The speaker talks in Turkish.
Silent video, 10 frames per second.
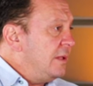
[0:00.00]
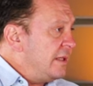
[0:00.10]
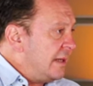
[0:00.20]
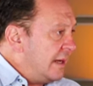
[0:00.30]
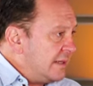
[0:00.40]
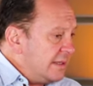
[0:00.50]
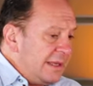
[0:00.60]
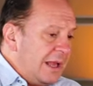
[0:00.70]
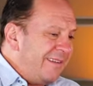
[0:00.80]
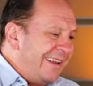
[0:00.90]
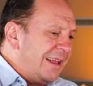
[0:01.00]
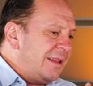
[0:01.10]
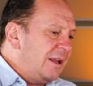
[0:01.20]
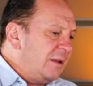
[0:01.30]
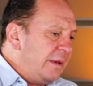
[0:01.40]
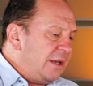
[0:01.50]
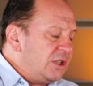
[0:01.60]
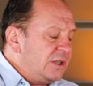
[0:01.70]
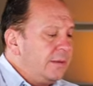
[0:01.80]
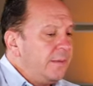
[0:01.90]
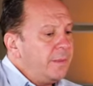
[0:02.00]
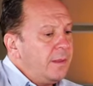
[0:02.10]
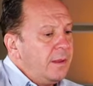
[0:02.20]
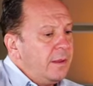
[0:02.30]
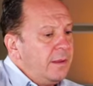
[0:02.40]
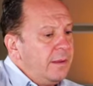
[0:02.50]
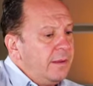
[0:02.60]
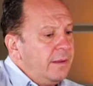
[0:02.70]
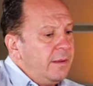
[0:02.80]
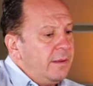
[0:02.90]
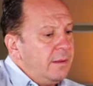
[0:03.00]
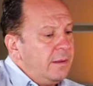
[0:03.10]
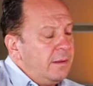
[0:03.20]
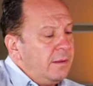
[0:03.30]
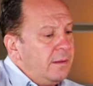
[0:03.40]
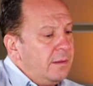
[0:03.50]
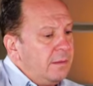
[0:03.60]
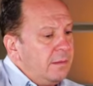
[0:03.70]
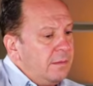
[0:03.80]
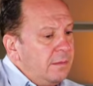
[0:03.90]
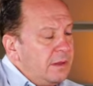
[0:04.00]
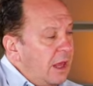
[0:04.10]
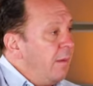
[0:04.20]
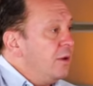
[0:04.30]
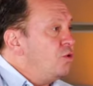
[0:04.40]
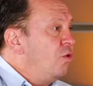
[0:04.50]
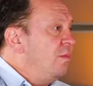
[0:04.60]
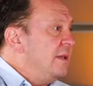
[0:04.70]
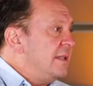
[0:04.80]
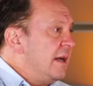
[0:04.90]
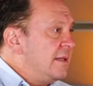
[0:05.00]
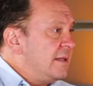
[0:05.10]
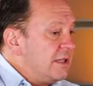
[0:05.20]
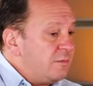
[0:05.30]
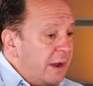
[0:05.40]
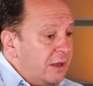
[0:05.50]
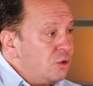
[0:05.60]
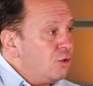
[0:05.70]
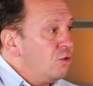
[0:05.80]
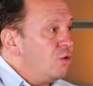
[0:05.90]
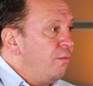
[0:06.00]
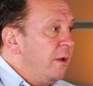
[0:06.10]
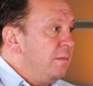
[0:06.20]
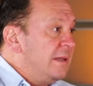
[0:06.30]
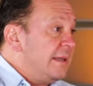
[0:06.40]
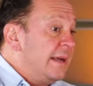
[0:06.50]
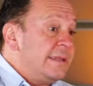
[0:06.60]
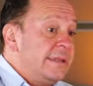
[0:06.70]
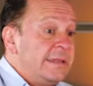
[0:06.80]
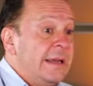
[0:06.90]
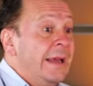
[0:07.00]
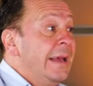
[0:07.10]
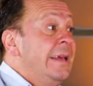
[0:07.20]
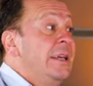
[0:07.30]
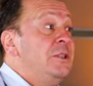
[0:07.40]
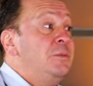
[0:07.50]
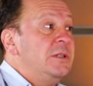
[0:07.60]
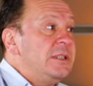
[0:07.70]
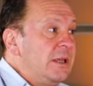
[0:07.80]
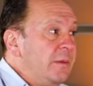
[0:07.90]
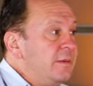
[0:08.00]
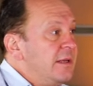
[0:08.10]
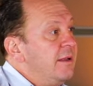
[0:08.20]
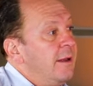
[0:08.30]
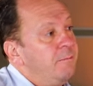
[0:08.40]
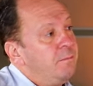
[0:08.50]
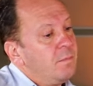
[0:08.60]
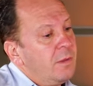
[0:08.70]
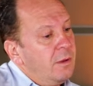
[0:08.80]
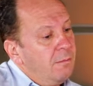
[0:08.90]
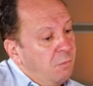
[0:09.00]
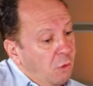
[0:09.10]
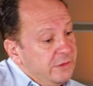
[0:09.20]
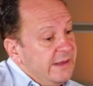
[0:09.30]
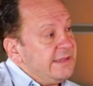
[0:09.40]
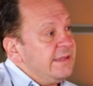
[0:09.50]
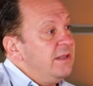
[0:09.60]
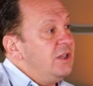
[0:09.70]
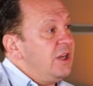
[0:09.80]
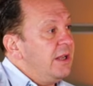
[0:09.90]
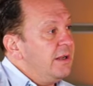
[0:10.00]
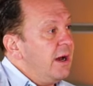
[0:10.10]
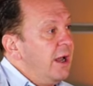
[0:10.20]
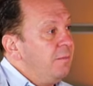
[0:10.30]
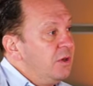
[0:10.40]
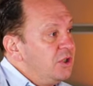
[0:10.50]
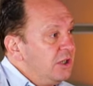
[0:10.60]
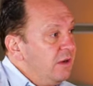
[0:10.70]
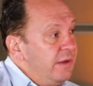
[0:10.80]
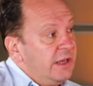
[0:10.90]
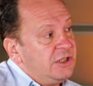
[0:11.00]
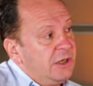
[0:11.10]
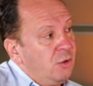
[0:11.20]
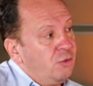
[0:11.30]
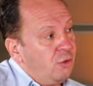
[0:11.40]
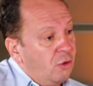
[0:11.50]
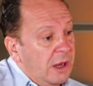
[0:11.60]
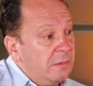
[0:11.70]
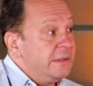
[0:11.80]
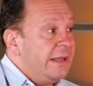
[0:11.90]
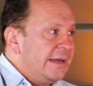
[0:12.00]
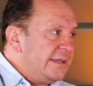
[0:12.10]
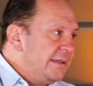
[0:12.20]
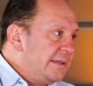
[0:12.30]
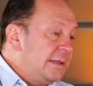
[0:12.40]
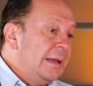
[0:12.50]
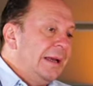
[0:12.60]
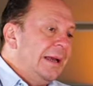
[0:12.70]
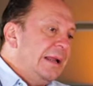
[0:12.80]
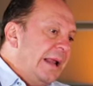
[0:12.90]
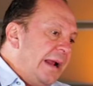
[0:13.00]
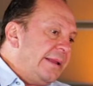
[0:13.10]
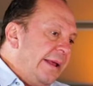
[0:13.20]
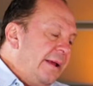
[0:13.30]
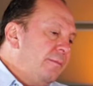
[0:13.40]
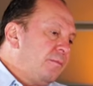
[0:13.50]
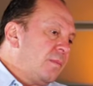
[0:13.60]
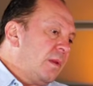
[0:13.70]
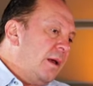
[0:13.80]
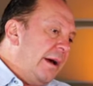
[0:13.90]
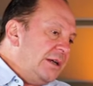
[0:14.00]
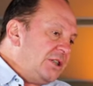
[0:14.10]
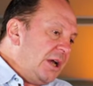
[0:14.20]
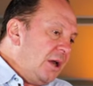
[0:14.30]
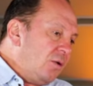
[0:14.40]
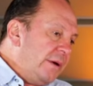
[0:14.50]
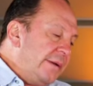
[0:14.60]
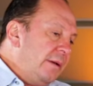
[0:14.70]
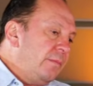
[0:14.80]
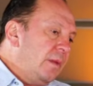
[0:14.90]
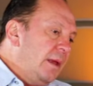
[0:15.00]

mu istersiniz ilave renkler demek için e, keman şov mu istersiniz, perküsyon trompet mi istersiniz hiçbir istemem zaten Portex'in DJ'leri gayet başarılı ve geceyi götürüyorlar mı dersiniz. Lerde aşağı yukarı